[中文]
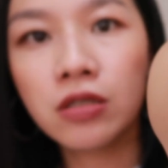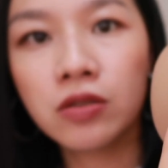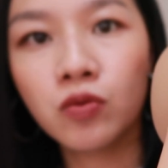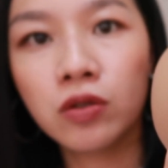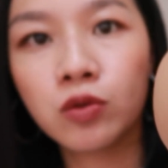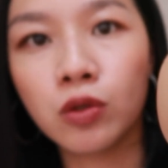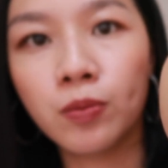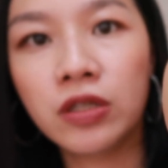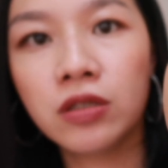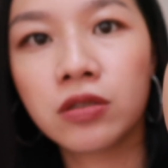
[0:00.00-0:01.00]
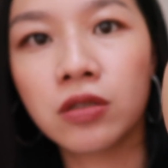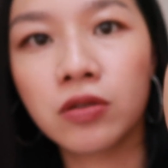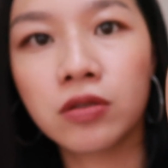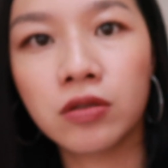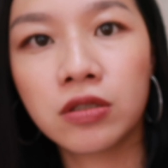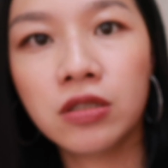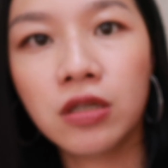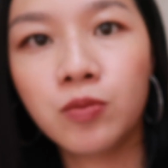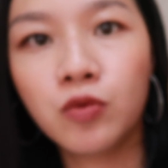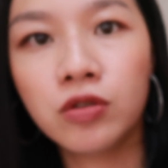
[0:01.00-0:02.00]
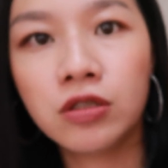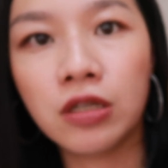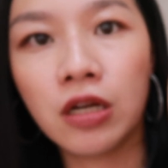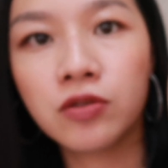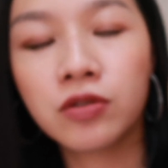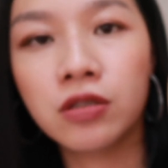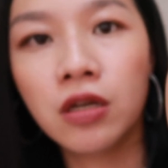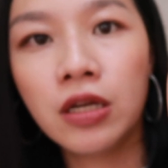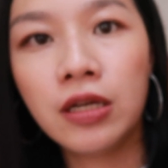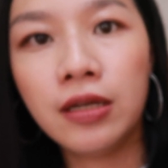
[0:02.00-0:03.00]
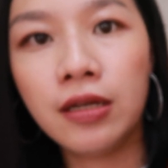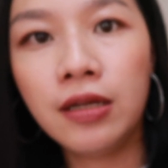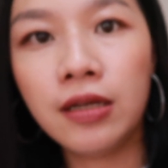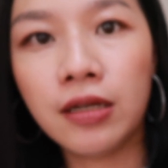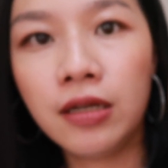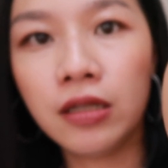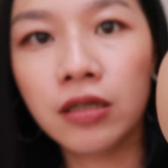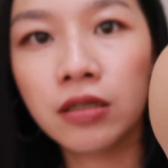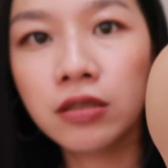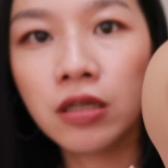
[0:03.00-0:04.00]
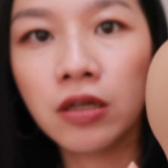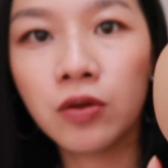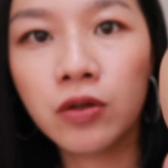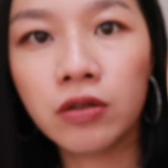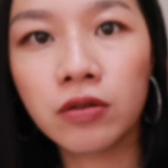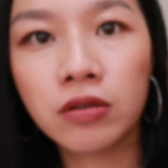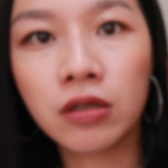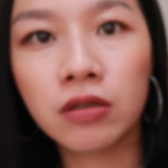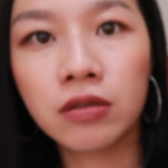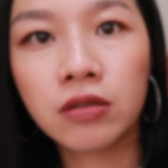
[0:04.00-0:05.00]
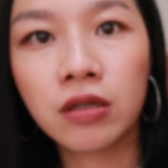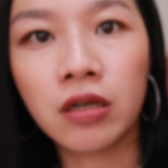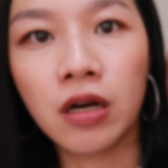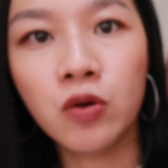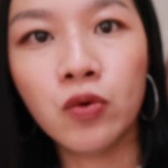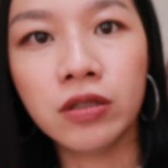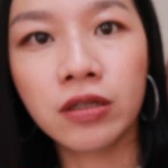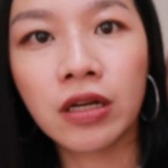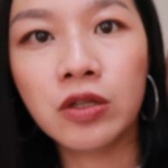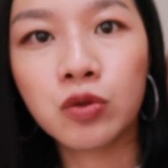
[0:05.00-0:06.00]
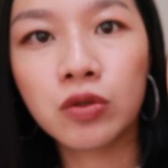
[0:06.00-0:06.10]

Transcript: 但是我左边的手肘现在摸起来就是一粒一粒的，而且会有那个条纹的感